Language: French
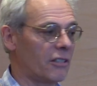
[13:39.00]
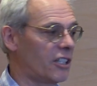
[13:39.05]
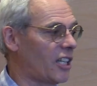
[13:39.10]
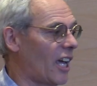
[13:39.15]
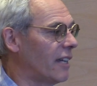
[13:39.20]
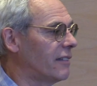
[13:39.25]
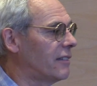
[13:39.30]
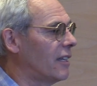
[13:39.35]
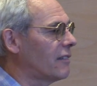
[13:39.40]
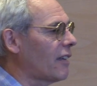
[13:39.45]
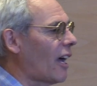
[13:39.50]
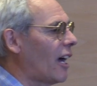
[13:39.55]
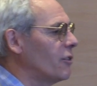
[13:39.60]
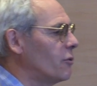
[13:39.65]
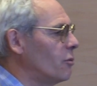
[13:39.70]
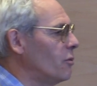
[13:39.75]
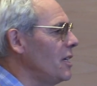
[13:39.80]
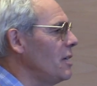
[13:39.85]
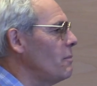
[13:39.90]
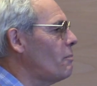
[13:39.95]
qui a été
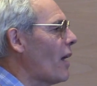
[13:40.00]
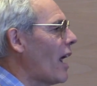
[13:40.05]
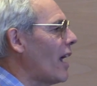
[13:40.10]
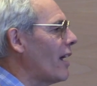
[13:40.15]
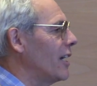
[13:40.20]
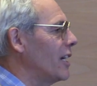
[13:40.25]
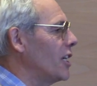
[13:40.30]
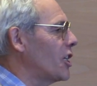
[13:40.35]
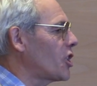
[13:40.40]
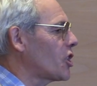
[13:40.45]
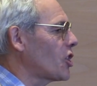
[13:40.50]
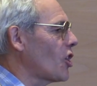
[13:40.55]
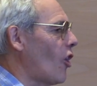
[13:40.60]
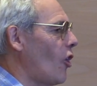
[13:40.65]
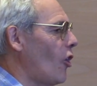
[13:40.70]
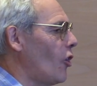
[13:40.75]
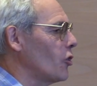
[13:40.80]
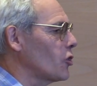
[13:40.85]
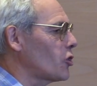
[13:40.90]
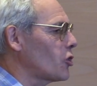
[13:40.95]
traduit par
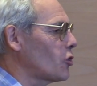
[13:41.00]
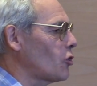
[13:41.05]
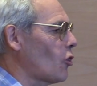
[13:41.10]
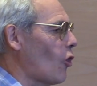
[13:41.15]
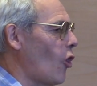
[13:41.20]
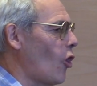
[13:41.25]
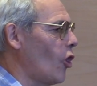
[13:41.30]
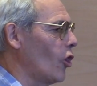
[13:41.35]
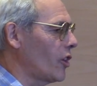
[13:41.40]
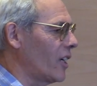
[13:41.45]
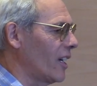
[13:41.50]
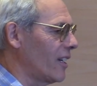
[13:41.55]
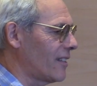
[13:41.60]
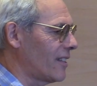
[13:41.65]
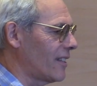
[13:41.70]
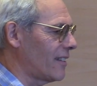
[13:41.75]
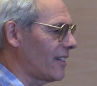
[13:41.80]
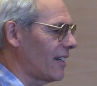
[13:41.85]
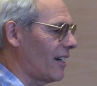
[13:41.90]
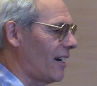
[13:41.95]
échange, troc,
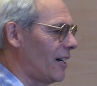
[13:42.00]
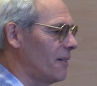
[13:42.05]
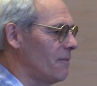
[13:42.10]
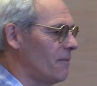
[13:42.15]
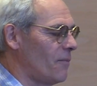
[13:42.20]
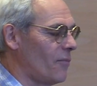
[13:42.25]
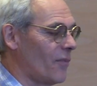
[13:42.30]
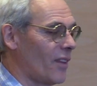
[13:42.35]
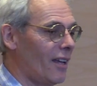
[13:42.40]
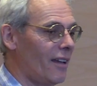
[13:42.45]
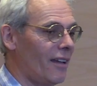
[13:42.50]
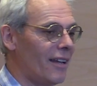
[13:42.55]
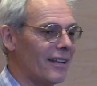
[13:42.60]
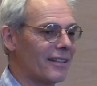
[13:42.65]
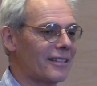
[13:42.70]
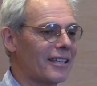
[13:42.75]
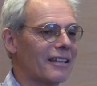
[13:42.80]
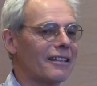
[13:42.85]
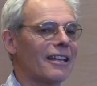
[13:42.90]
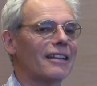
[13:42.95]
etc. Et
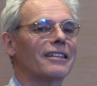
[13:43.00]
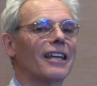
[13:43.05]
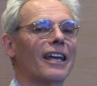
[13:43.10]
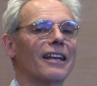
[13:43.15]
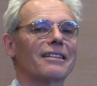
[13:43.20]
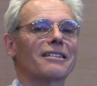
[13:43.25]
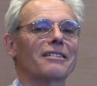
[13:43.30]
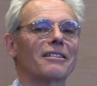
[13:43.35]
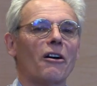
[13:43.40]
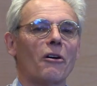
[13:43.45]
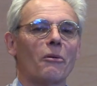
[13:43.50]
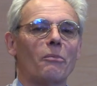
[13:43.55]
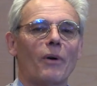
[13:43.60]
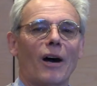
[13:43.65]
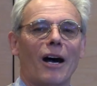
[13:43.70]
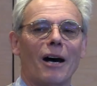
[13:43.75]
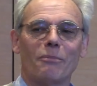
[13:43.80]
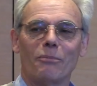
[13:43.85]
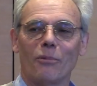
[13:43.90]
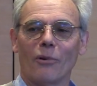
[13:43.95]
ce qui est intéressant
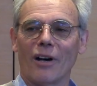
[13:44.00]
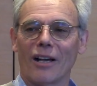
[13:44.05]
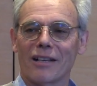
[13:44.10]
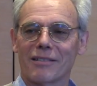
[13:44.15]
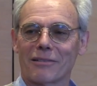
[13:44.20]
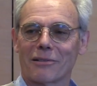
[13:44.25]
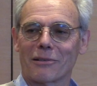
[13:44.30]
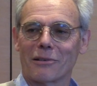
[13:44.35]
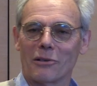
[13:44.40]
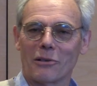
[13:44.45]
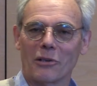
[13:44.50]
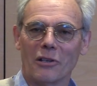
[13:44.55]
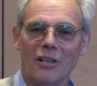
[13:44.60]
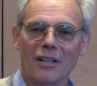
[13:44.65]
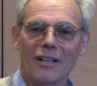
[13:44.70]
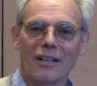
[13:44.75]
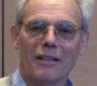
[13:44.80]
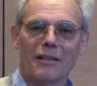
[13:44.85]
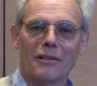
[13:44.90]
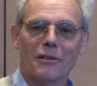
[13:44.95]
par rapport à ce que
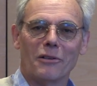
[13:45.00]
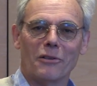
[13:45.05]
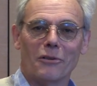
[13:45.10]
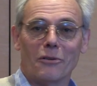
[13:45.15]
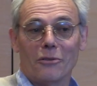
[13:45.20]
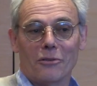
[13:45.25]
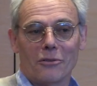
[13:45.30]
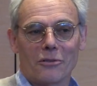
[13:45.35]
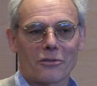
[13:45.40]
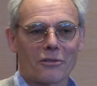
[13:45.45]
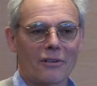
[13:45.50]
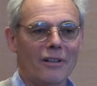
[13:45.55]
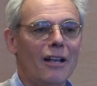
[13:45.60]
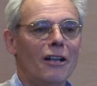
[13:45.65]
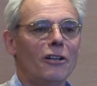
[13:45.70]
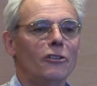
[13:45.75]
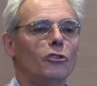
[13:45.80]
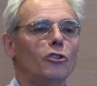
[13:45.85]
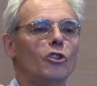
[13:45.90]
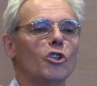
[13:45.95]
euh,
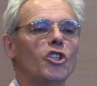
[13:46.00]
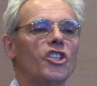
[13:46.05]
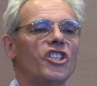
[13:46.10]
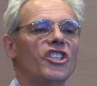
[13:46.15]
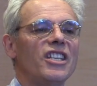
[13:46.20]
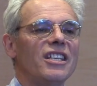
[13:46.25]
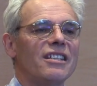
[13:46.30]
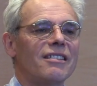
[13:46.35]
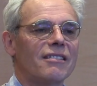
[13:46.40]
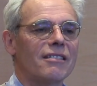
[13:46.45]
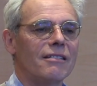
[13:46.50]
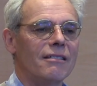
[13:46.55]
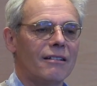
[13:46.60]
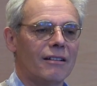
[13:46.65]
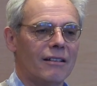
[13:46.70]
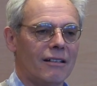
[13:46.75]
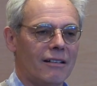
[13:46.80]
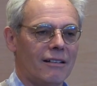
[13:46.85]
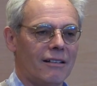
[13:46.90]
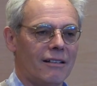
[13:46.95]
dosis,
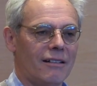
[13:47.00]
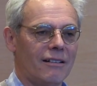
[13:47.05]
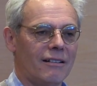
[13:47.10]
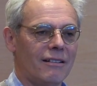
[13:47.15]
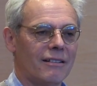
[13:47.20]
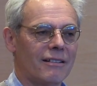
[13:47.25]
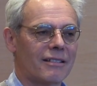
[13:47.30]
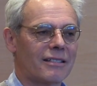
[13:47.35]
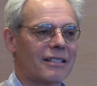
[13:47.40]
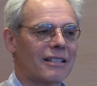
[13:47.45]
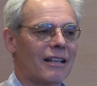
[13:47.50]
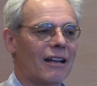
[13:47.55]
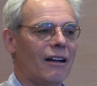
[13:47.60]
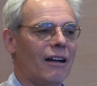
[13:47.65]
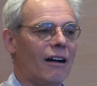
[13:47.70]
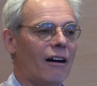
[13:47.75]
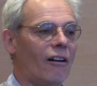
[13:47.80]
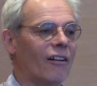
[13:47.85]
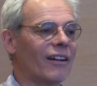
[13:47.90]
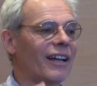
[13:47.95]

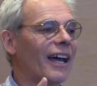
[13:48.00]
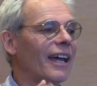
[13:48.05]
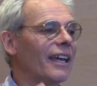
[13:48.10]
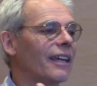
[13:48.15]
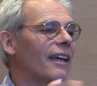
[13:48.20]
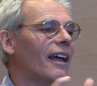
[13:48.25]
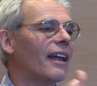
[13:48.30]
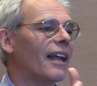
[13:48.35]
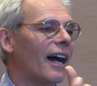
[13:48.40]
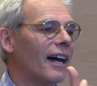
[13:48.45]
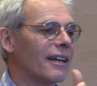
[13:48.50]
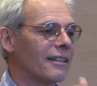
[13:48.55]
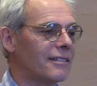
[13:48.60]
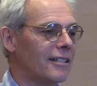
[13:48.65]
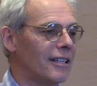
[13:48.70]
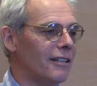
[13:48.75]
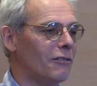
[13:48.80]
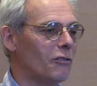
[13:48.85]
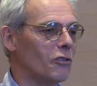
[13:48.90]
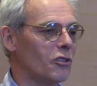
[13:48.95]
euh, en grec, hein, la
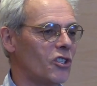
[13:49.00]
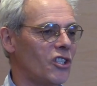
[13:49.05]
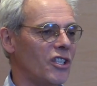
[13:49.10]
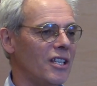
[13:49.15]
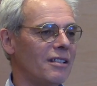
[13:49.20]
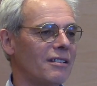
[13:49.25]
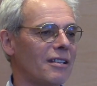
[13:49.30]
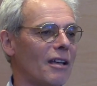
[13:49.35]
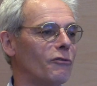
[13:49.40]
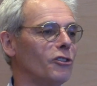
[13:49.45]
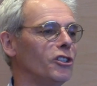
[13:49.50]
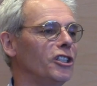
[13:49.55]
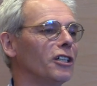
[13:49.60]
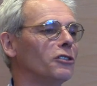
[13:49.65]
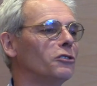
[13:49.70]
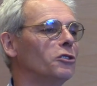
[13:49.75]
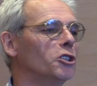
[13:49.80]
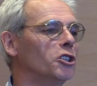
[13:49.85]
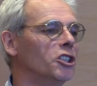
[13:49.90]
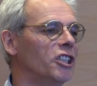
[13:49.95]
racine dosis, ça veut
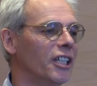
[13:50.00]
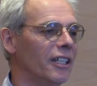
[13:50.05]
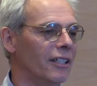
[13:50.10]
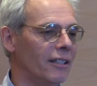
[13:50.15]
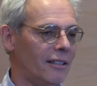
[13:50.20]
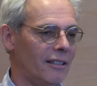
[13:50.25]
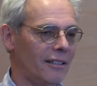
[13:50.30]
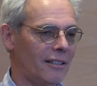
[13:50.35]
dire donner.